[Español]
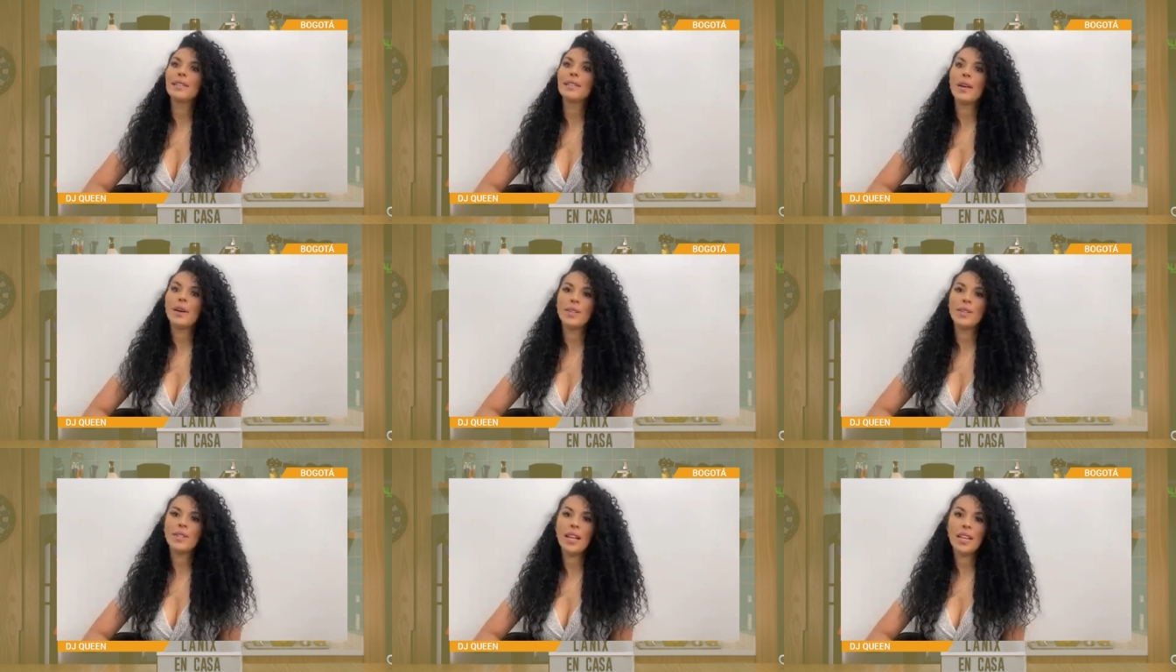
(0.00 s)

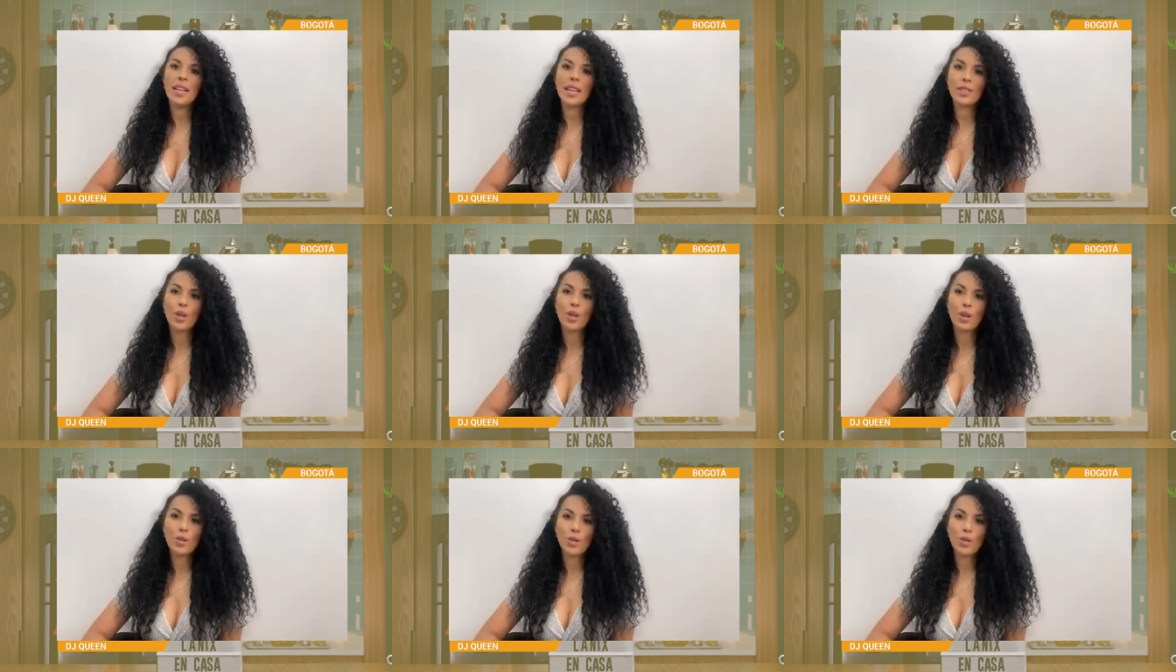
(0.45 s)
estaban
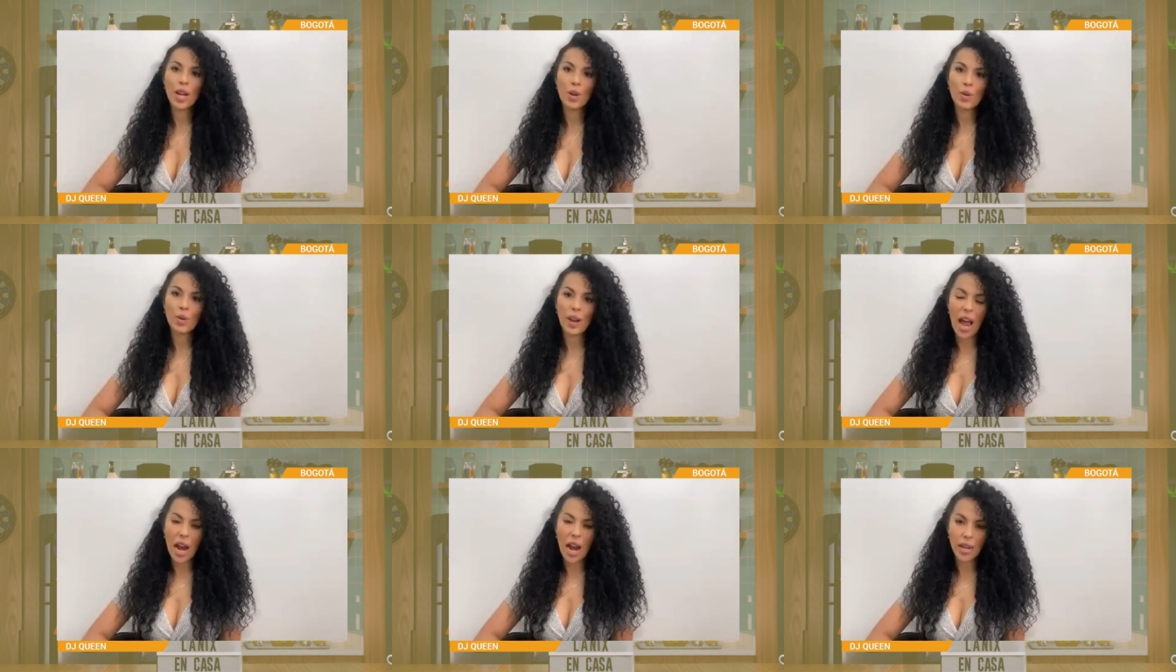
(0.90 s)
saliendo los
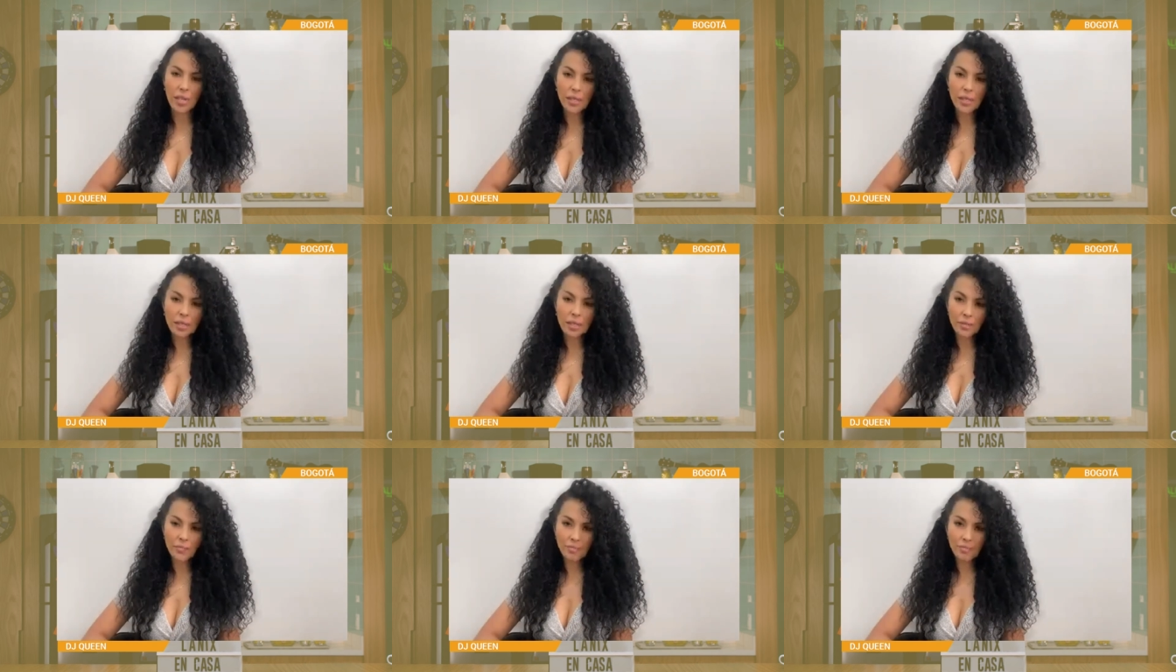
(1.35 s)

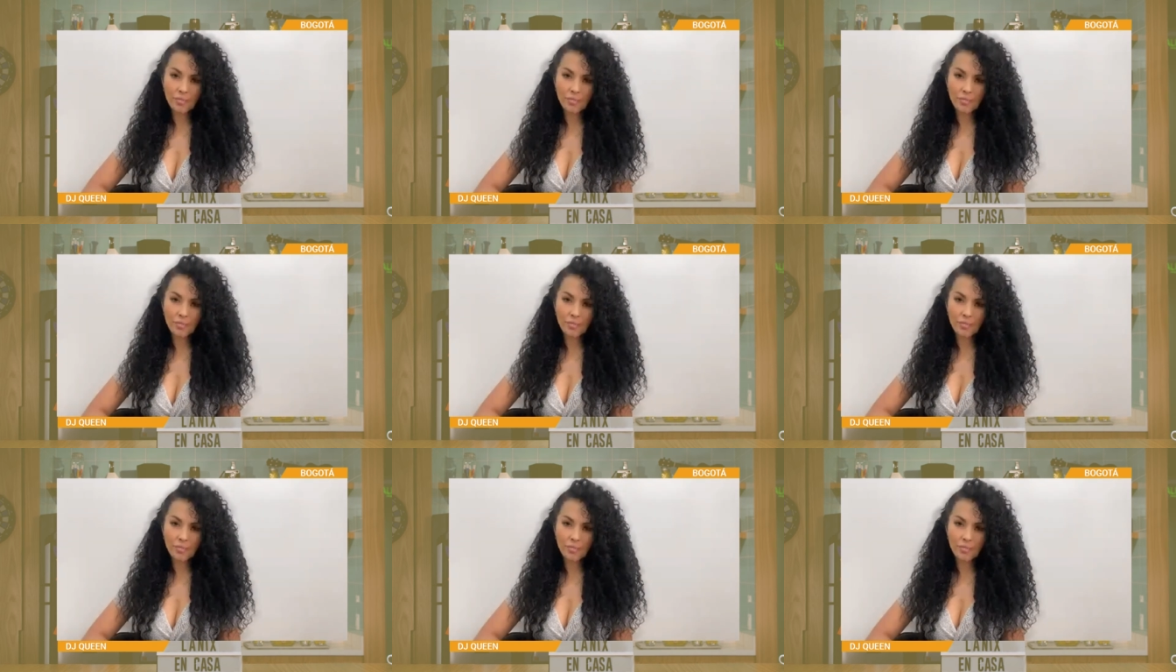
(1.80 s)
celulares,